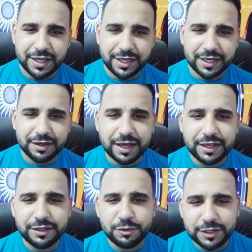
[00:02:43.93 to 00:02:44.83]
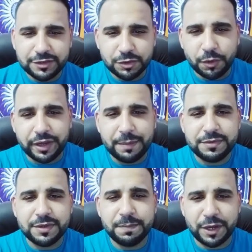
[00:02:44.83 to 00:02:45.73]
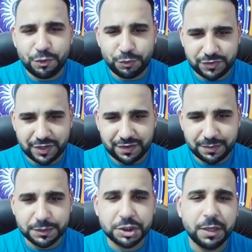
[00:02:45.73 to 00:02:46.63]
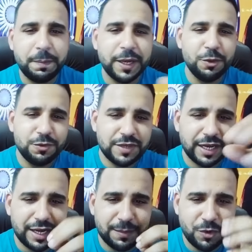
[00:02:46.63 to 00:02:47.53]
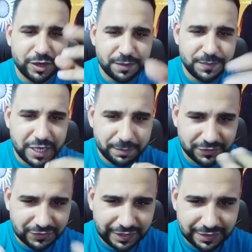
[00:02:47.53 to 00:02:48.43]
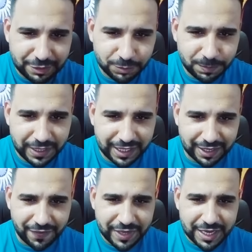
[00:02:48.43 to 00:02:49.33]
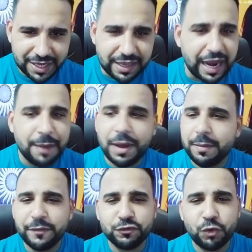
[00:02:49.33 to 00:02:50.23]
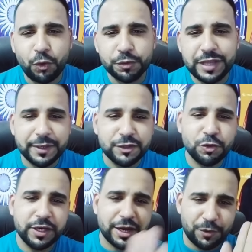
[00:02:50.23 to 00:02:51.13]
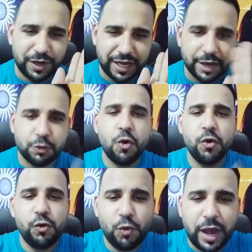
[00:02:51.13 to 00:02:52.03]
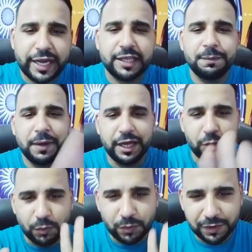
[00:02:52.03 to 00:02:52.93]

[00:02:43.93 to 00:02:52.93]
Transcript: ان انا دلوقتي اعجبت ببنوته مش البنوته اللي انا معجب بيها بس اللي تاخد بالها ده انا هبقى مفضوح قدام الدنيا كلها كل واخد باله